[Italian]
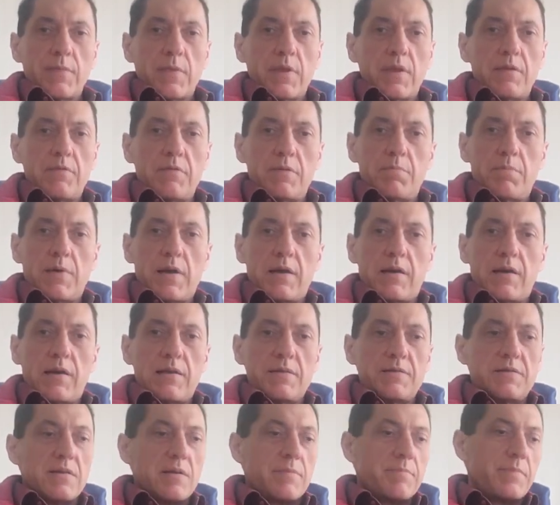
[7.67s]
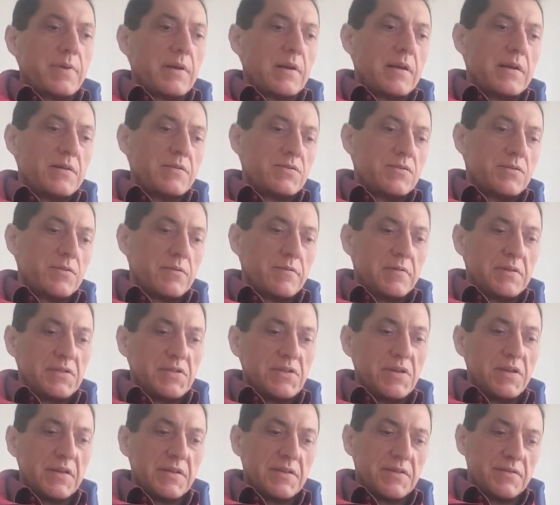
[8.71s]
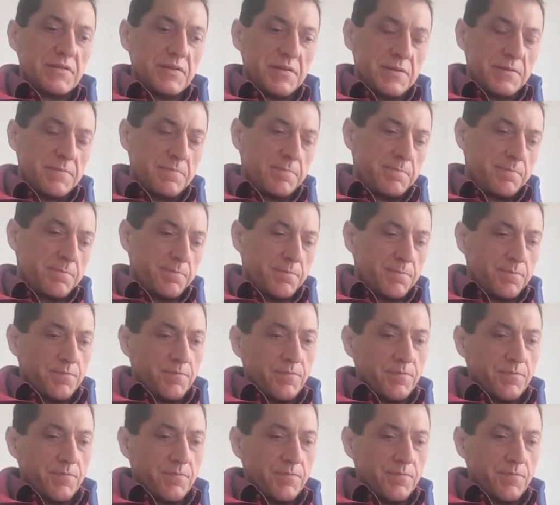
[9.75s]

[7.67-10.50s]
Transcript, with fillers: Chi vi parla è sempre Alessio Evangelisti.